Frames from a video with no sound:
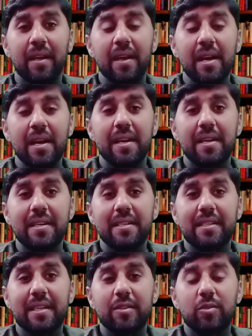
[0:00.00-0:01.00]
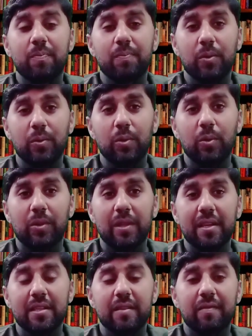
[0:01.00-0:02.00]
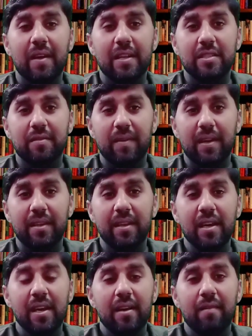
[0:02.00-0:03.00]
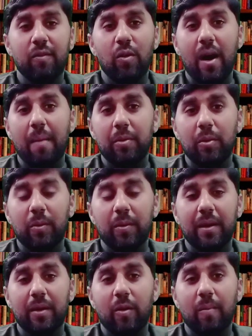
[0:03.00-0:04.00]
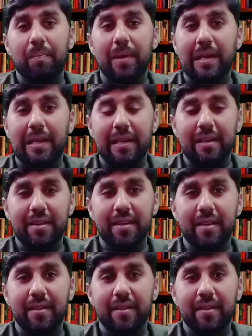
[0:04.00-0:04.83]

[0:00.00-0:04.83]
इसके जो फूल होते हैं ना सफ़ेद सफ़ेद वो आप लोगों ने कॉम्प्ले ले लेनी है